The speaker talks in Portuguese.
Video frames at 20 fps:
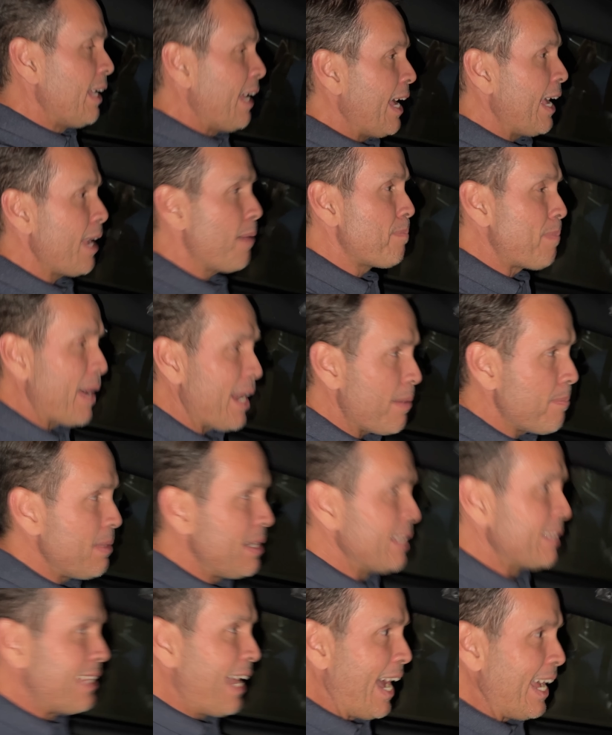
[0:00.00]

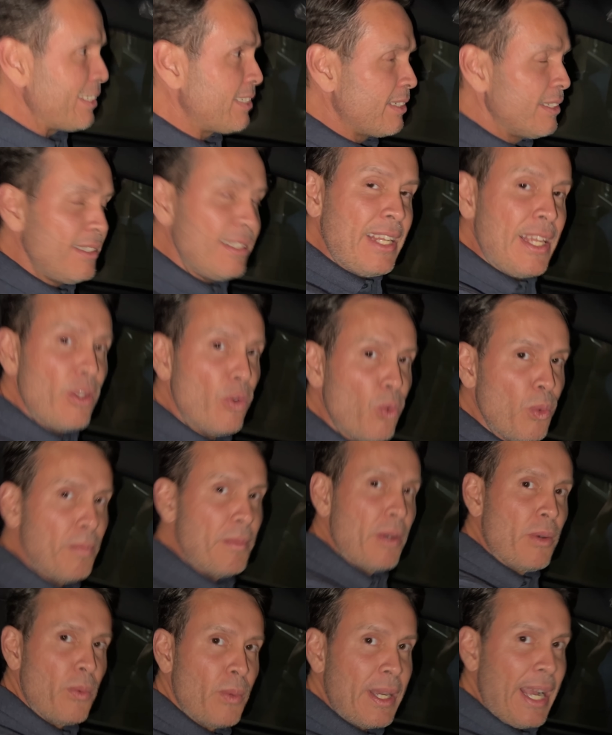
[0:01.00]
reparabilidade
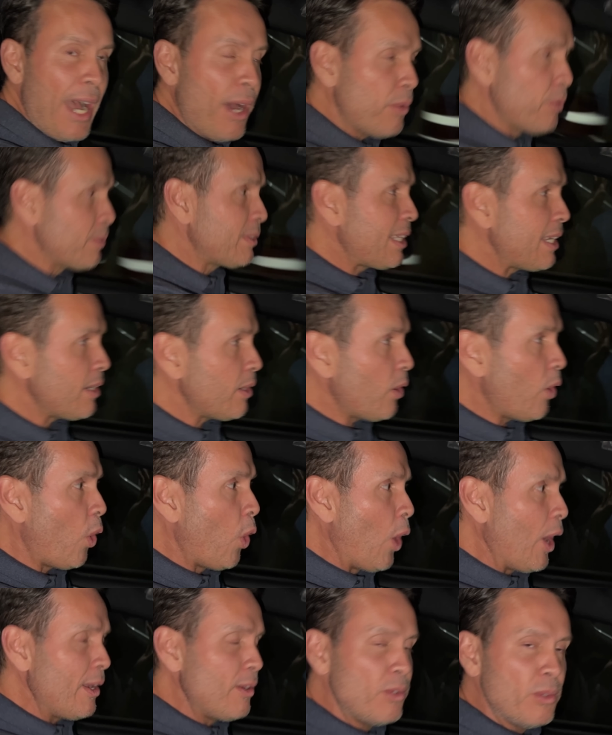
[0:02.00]
nenhuma. O carro não tem
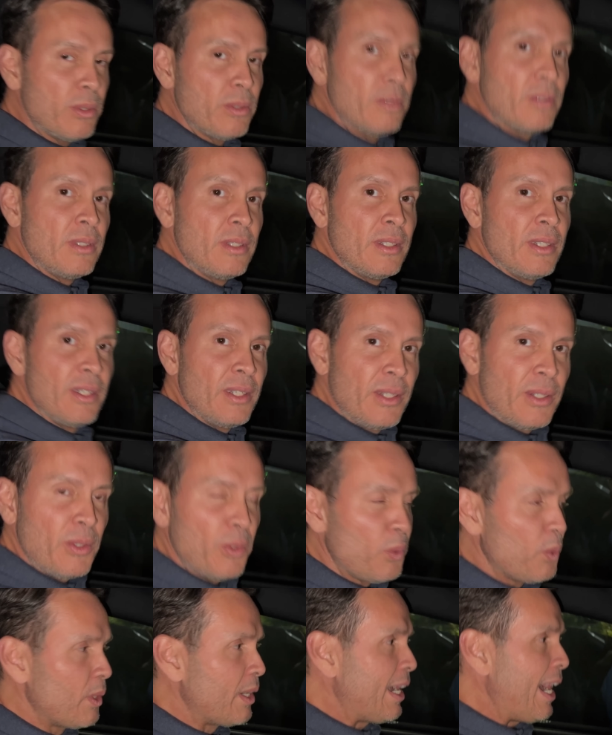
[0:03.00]
óleo,
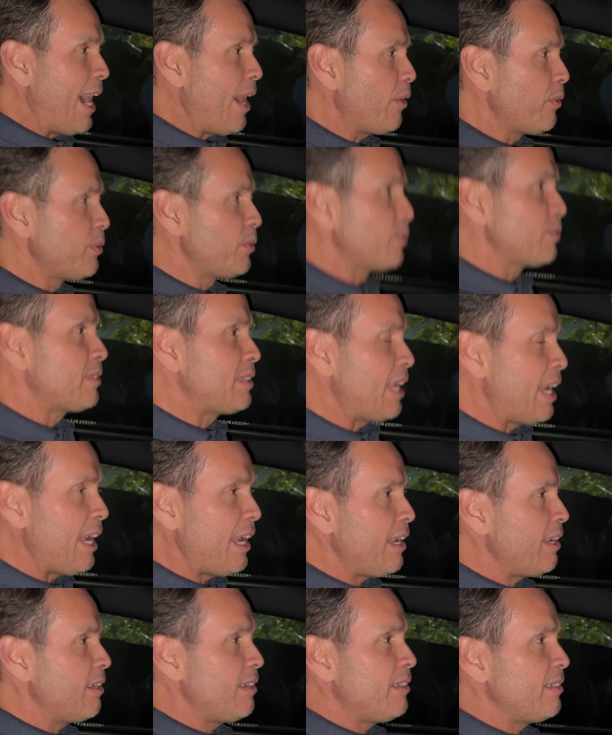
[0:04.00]
o carro não
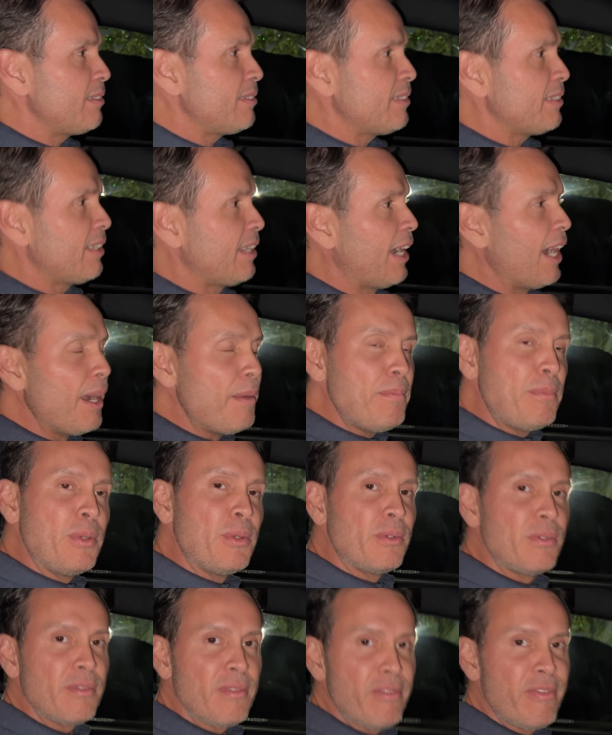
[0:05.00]
tem
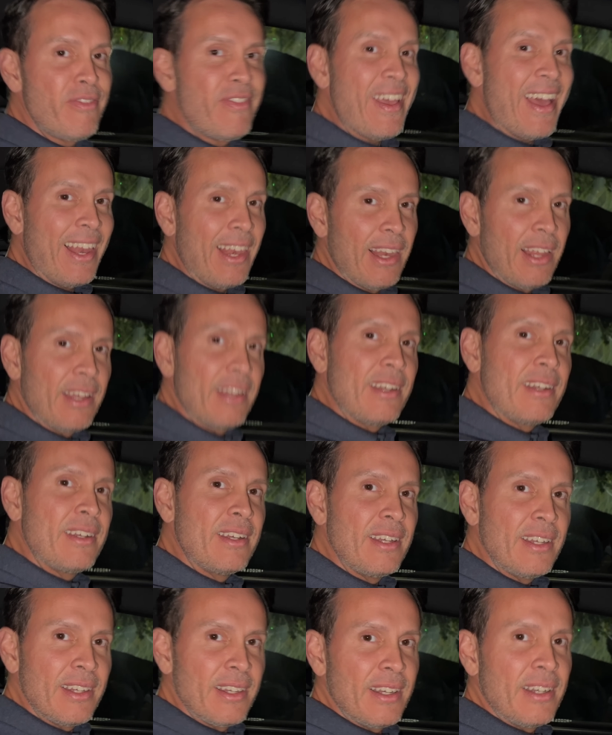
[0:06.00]
câmbio, vela,
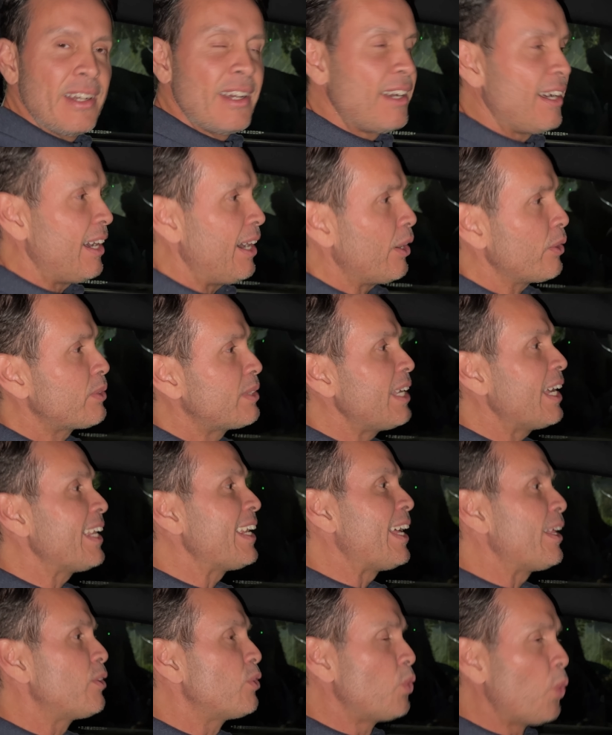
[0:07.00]

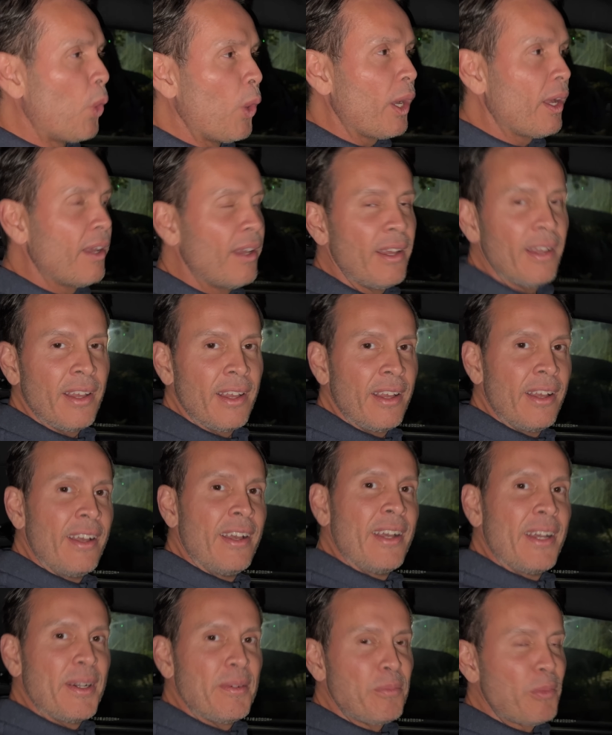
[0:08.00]
alternador,
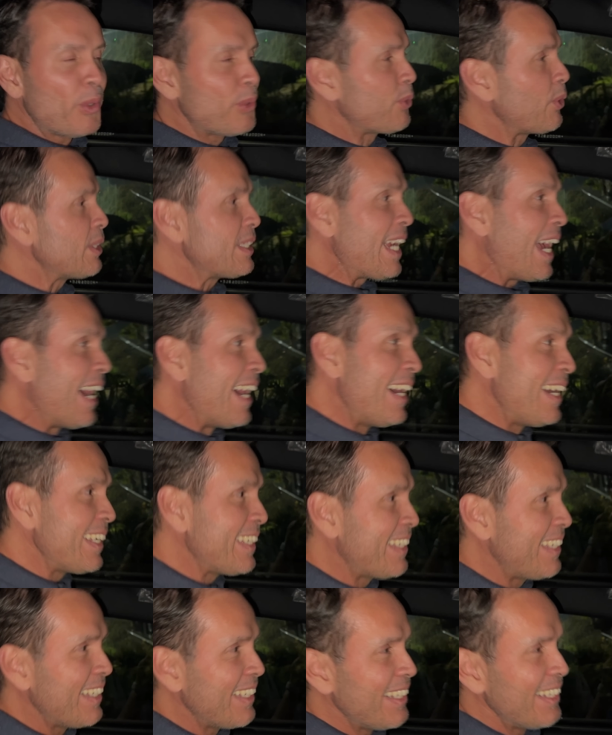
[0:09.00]
motor de
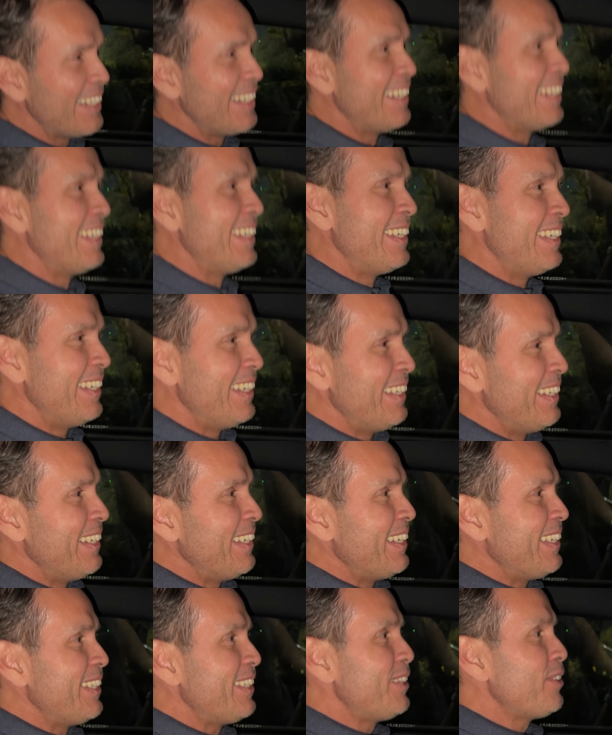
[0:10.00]
arranque.
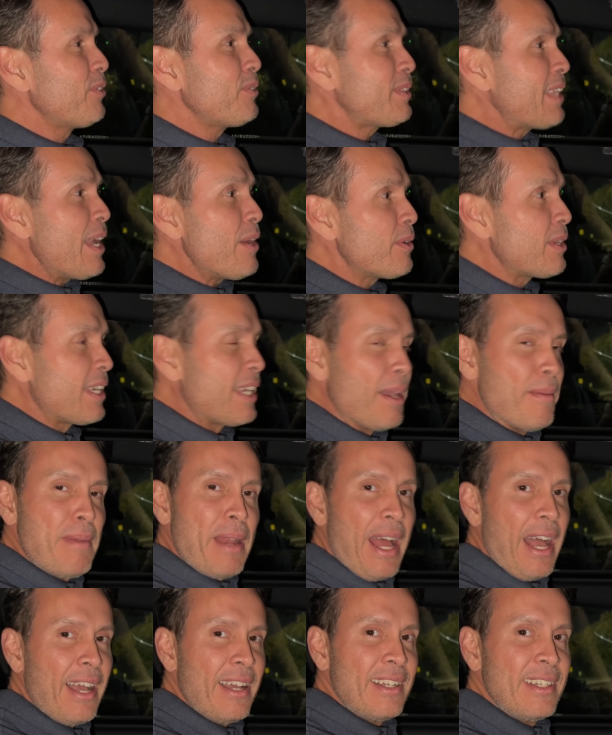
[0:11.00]
Não tem o que
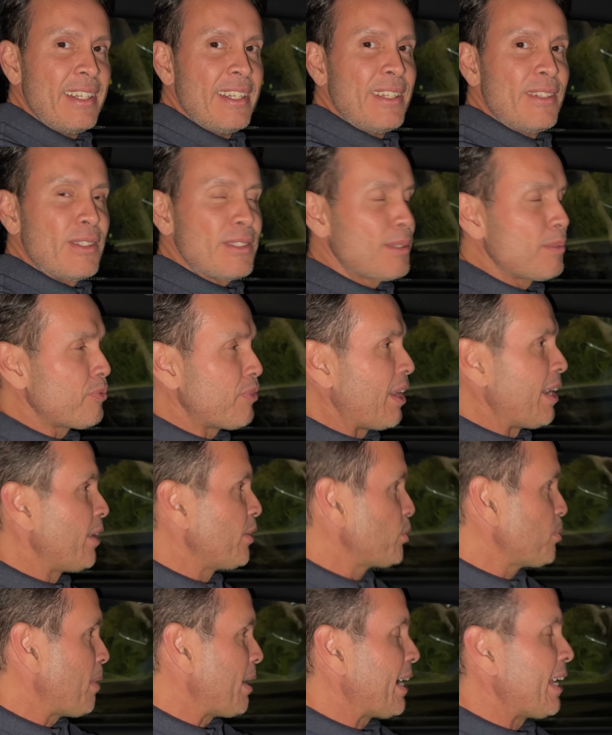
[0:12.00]
quebrar. Nós estamos falando
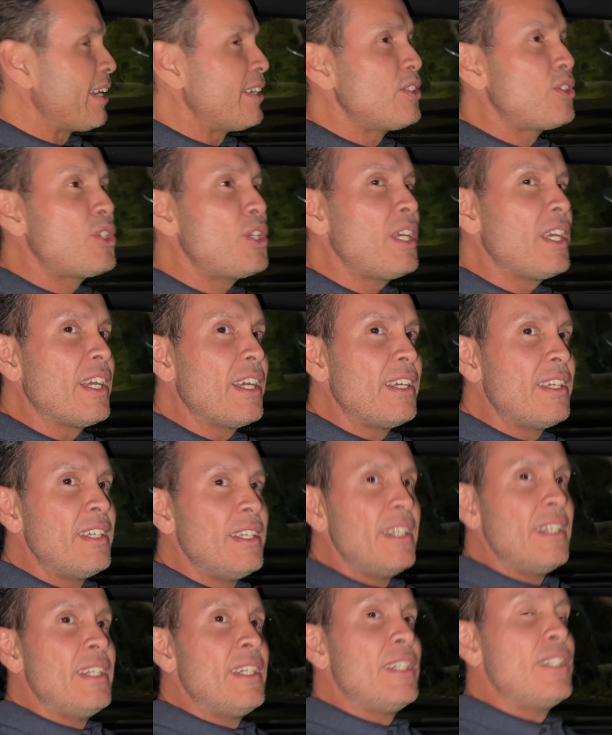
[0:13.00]
de uma garantia
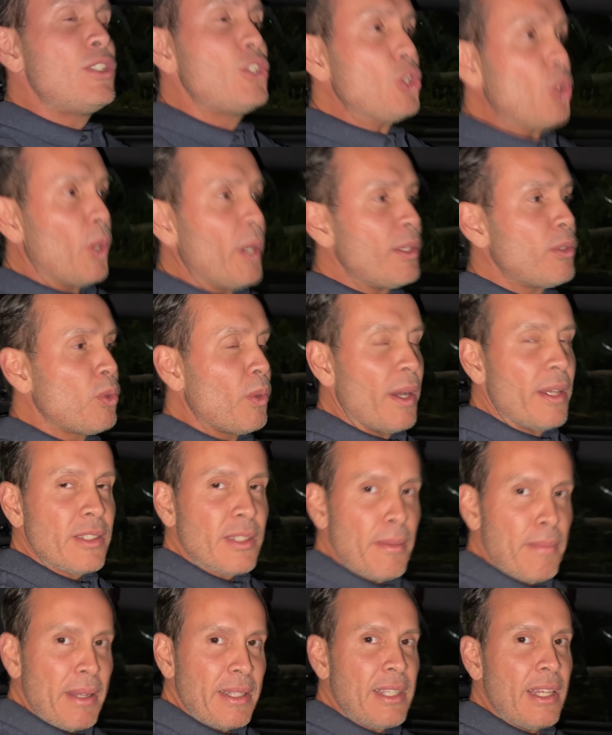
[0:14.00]
de 8 anos
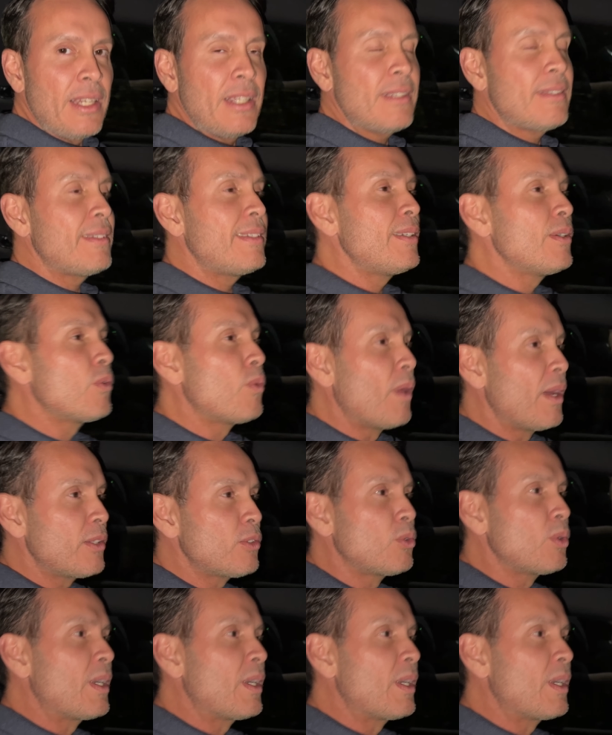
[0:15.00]
da bateria e 5 anos do